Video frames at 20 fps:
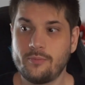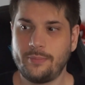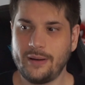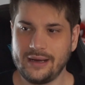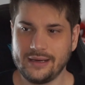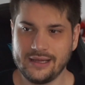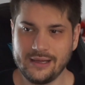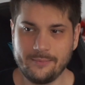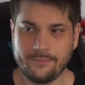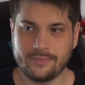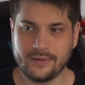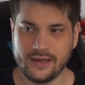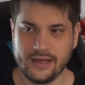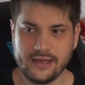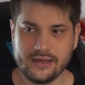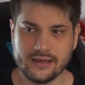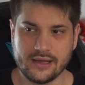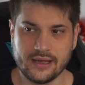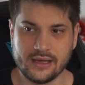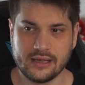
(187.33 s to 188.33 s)
bel
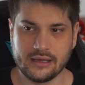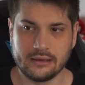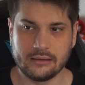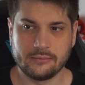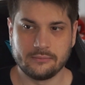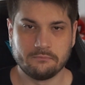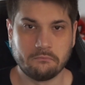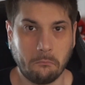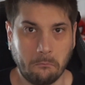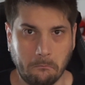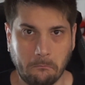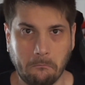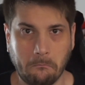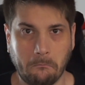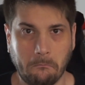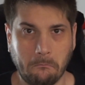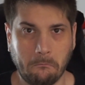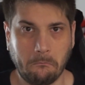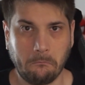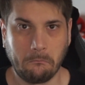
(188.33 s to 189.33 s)
gameplay e
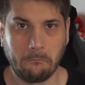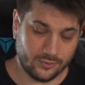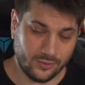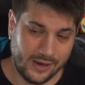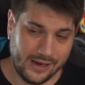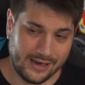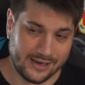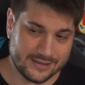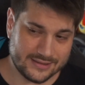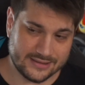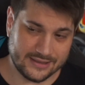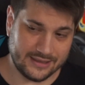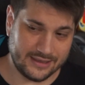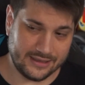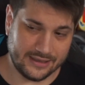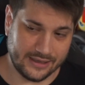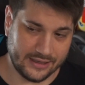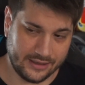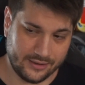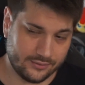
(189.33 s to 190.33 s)
quella sera
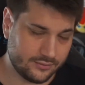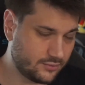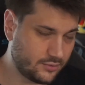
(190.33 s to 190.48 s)
lì,